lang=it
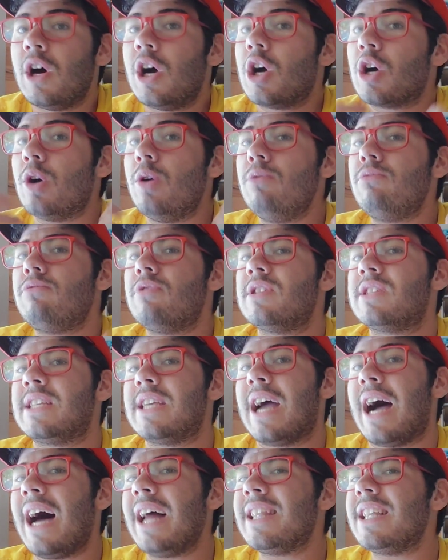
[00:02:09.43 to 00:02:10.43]
Comunque
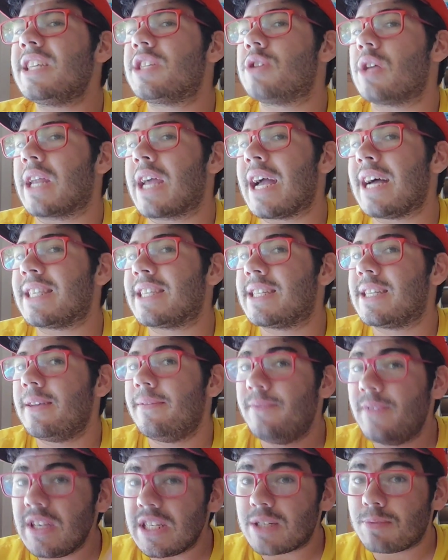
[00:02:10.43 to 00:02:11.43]
sia, adesso ragazzi
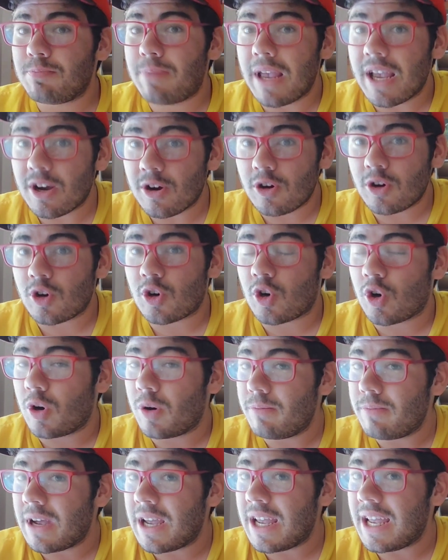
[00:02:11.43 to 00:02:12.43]
vi spiego
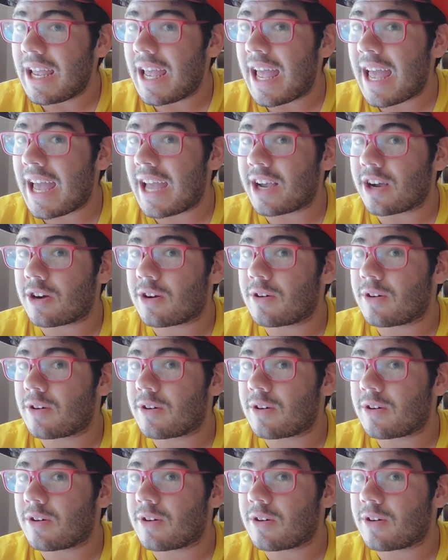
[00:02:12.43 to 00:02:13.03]
come è,